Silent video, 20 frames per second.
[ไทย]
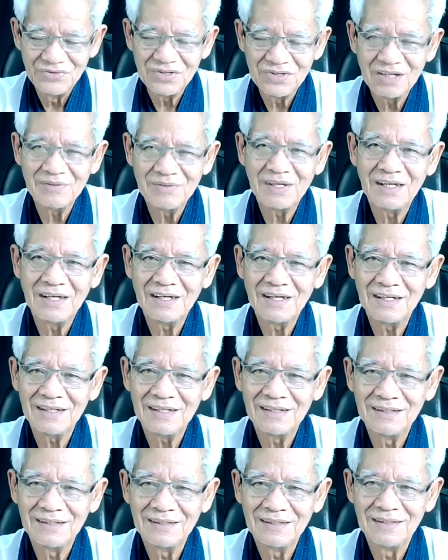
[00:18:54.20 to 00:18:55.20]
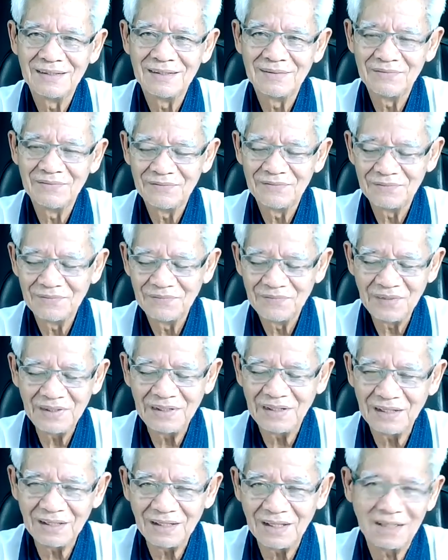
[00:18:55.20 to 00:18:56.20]
ใช่ไหมฮะวิ
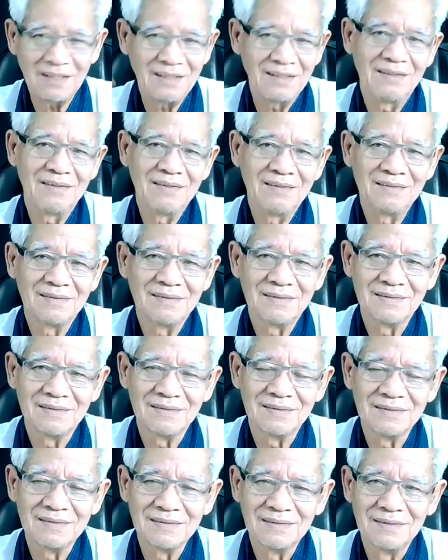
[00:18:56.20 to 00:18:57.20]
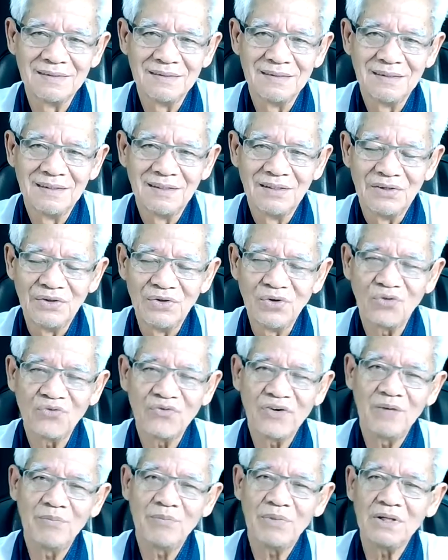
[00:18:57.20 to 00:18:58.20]
ธีคิด ยก
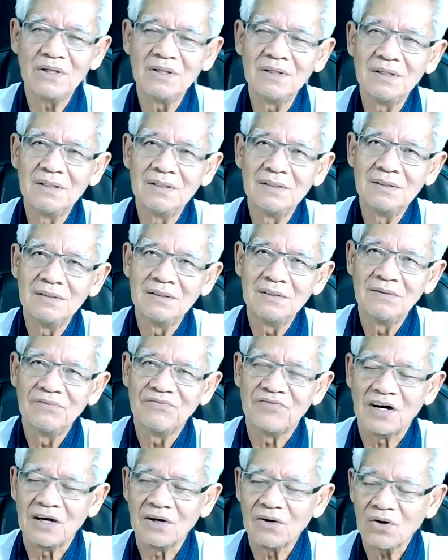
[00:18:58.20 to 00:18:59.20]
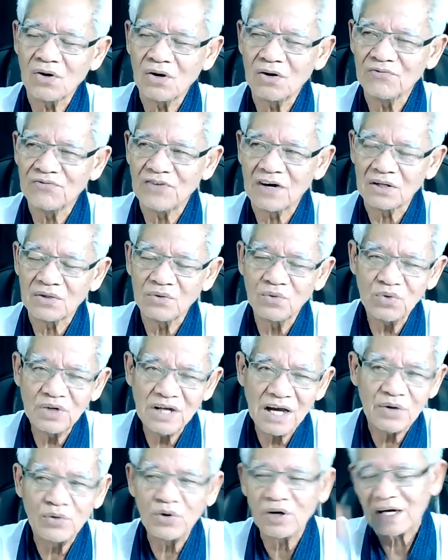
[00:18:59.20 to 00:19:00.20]
เว้นไปยืนฝั่งคลองฝั่งนู้น
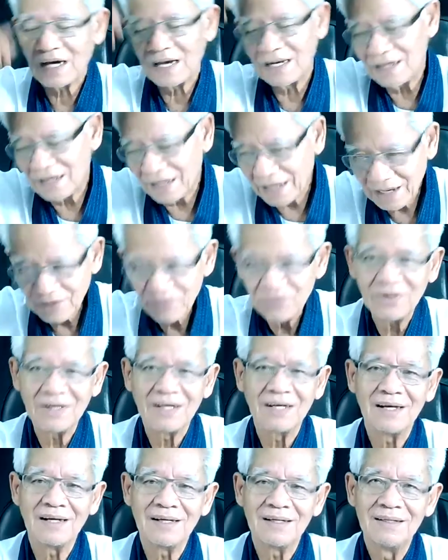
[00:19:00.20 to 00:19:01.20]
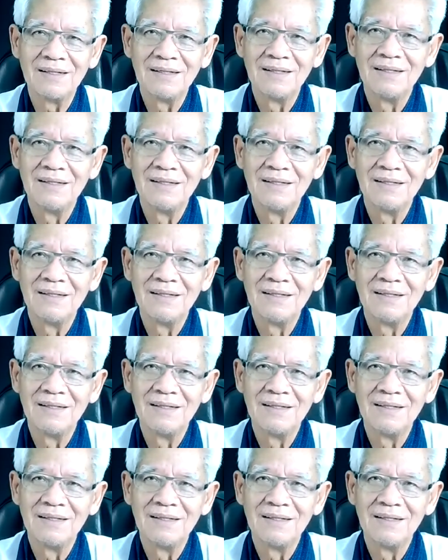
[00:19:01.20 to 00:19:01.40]
ได้ด้วยกันแล้วนั่นนะฮะ